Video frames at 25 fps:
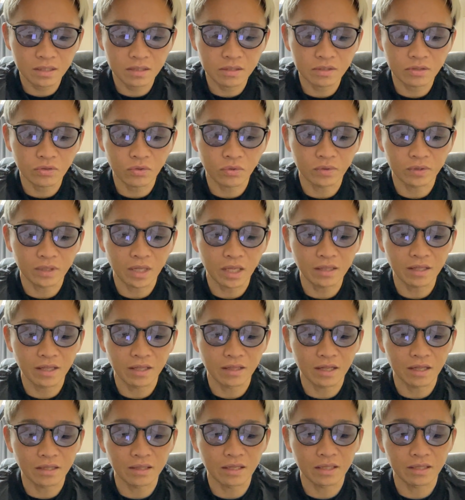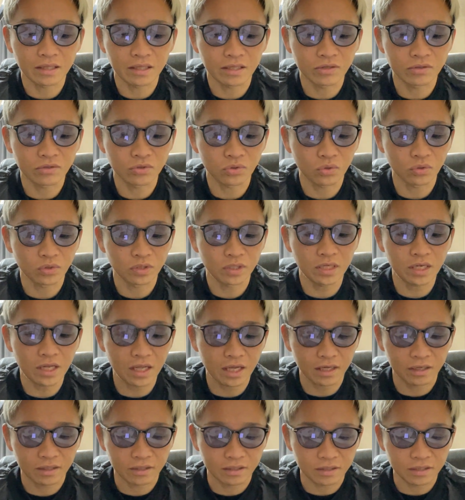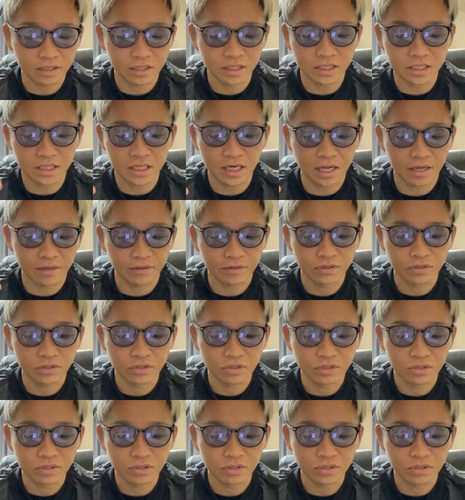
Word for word: 員と何年何年って言うと、2年、1年、